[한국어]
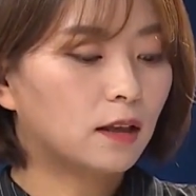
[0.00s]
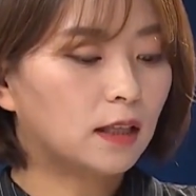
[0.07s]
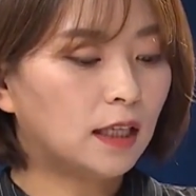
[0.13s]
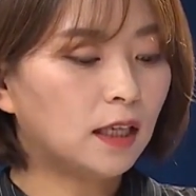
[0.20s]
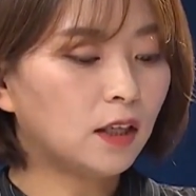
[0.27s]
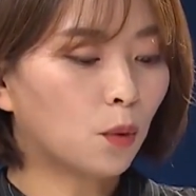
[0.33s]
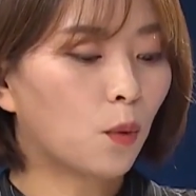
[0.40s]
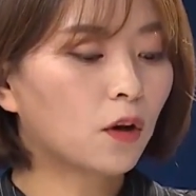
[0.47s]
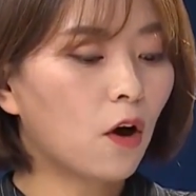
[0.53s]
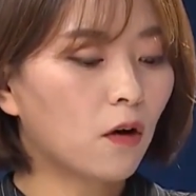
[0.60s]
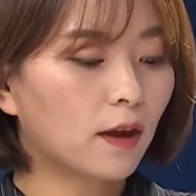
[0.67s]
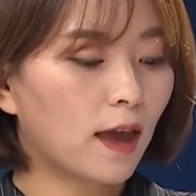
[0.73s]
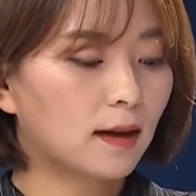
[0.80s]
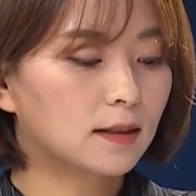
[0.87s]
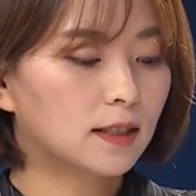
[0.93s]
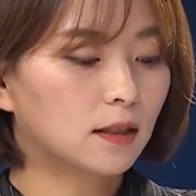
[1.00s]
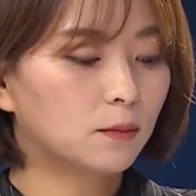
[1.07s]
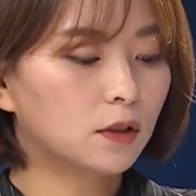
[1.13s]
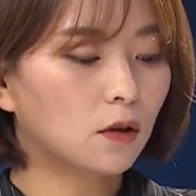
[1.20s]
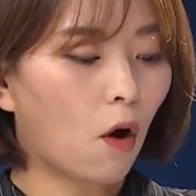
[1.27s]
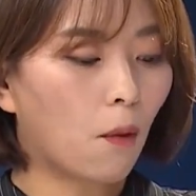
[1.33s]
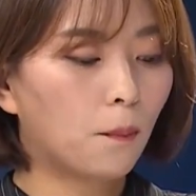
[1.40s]
이 용역의
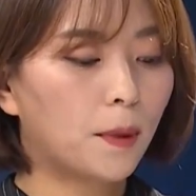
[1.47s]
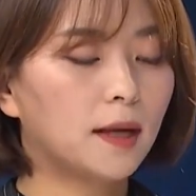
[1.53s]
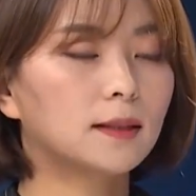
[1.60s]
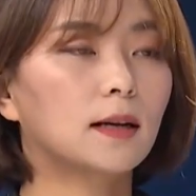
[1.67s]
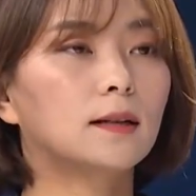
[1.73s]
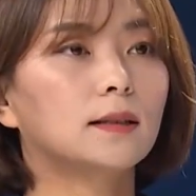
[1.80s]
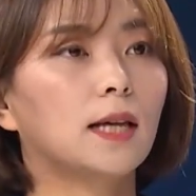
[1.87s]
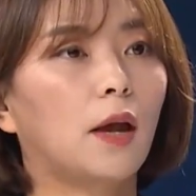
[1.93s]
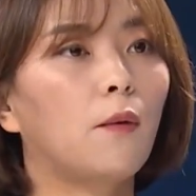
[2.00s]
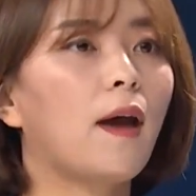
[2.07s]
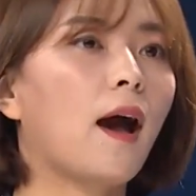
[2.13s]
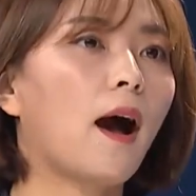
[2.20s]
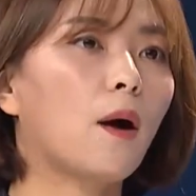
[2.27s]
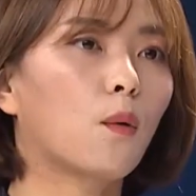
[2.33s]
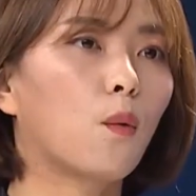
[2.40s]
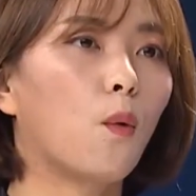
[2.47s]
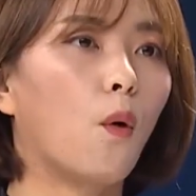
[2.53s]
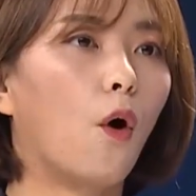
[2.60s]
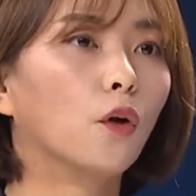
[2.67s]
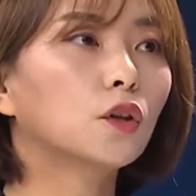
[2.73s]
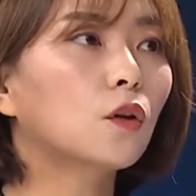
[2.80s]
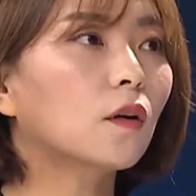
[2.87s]
핵심은 건폐장을 제외하고
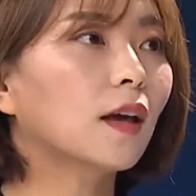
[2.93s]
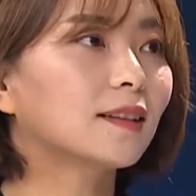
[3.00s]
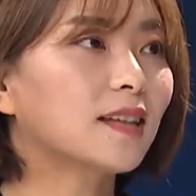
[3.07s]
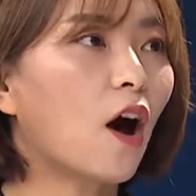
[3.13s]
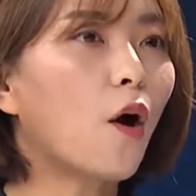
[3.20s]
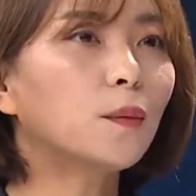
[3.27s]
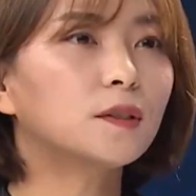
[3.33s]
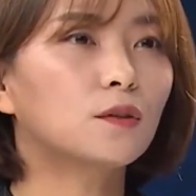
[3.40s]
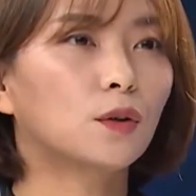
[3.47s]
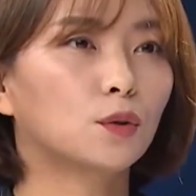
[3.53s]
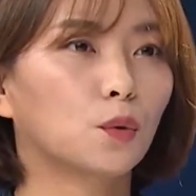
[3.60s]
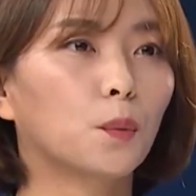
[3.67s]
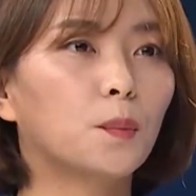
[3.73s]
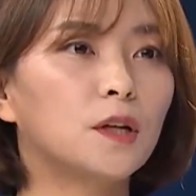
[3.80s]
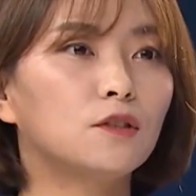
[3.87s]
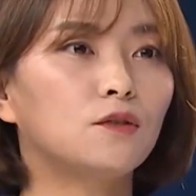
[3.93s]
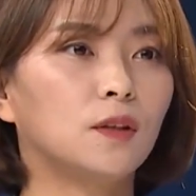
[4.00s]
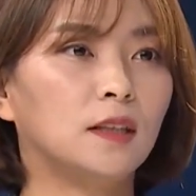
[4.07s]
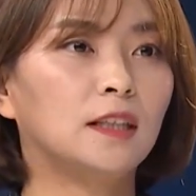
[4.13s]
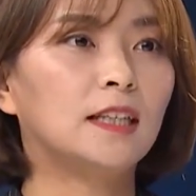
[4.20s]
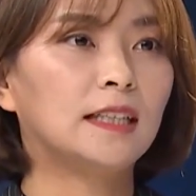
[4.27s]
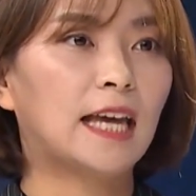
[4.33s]
어떻게 사업성을 높일 수
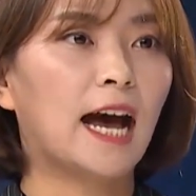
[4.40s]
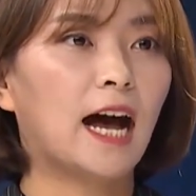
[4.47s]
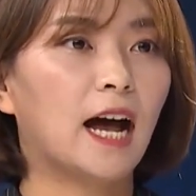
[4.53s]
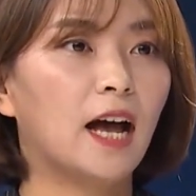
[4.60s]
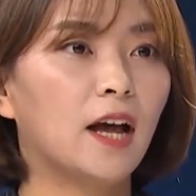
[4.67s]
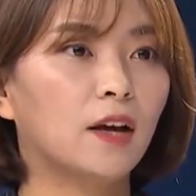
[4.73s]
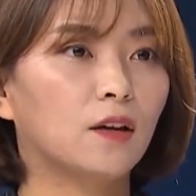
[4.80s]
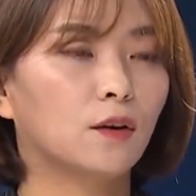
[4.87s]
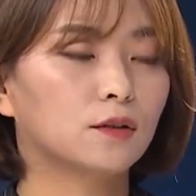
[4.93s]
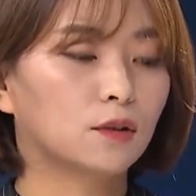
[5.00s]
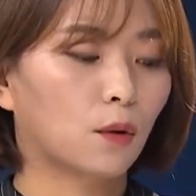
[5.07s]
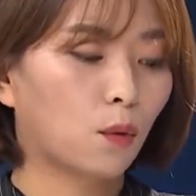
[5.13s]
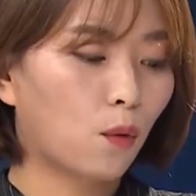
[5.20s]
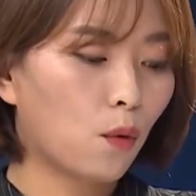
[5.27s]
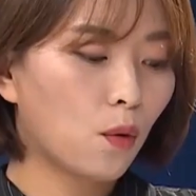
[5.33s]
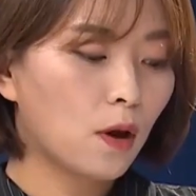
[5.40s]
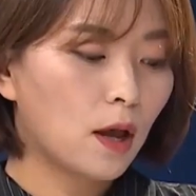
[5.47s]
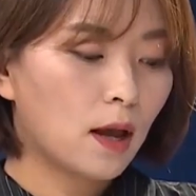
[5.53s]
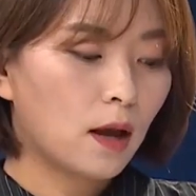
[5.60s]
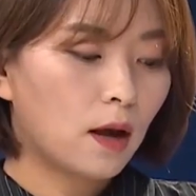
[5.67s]
음. 있느냐였었고 음.